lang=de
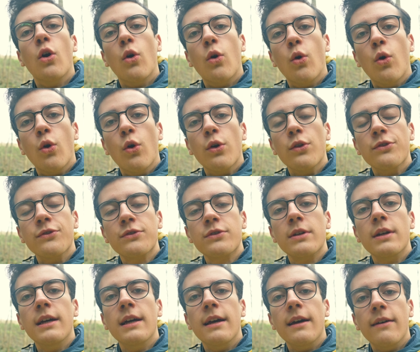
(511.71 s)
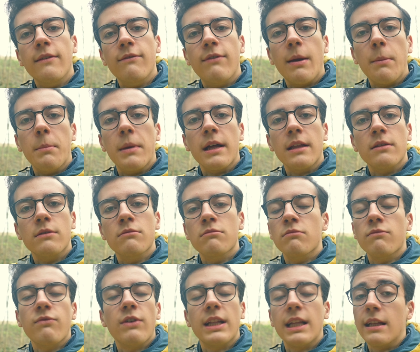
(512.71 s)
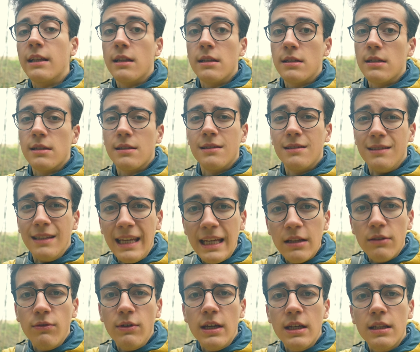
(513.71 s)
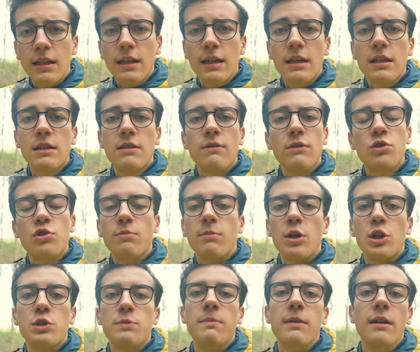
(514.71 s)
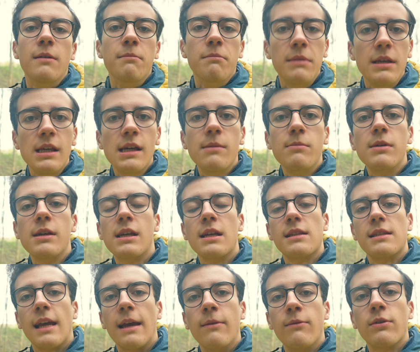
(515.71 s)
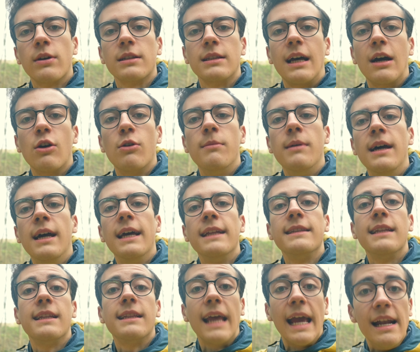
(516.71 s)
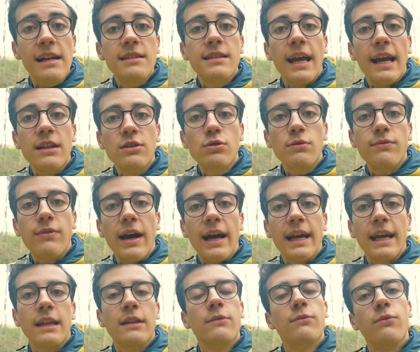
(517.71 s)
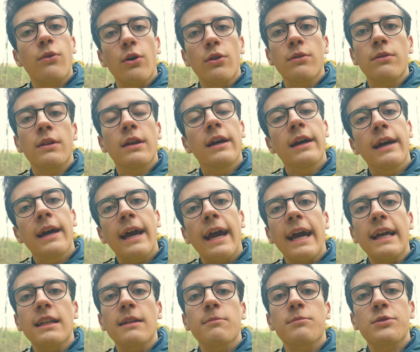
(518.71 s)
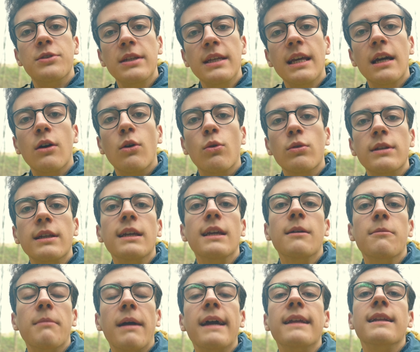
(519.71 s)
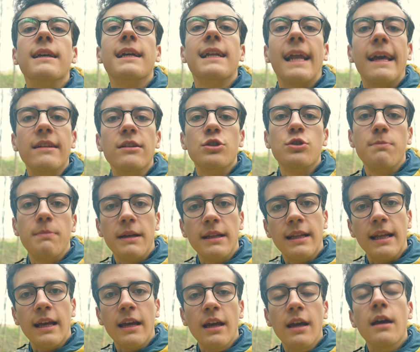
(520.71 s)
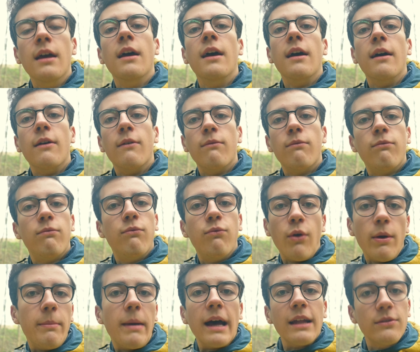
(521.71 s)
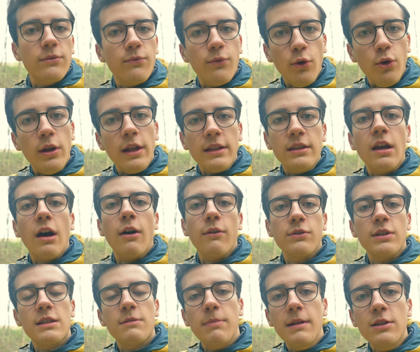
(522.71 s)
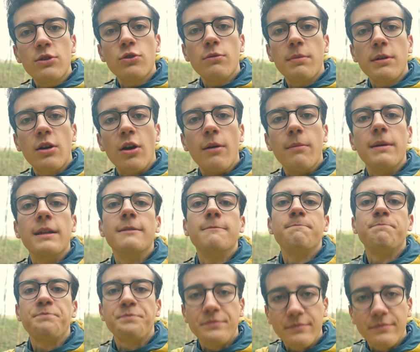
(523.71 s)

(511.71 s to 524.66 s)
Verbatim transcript: Und wenn, man, wenn einem das nicht wichtig ist, wie zum Beispiel mir, mir geht es einfach darum, Details einzufangen von einem Tier oder eben eine kleine Spinne formatfüllend auf das Bild zu bekommen,